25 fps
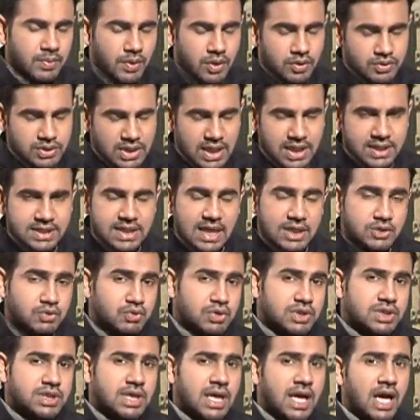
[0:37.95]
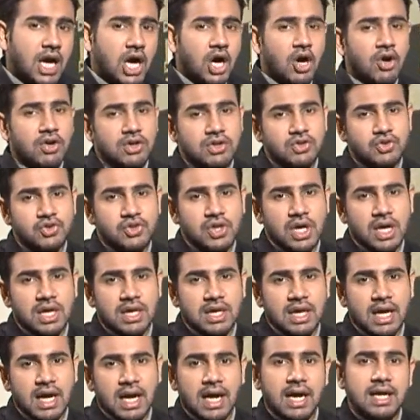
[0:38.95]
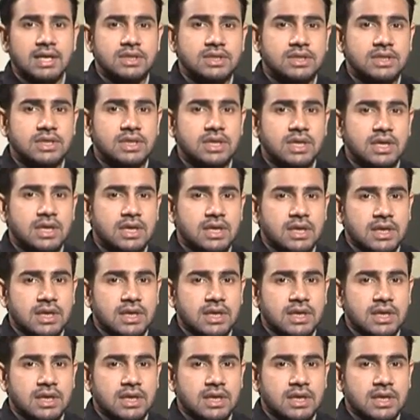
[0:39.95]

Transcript: पहुँचाई जा चुकी है और इन आज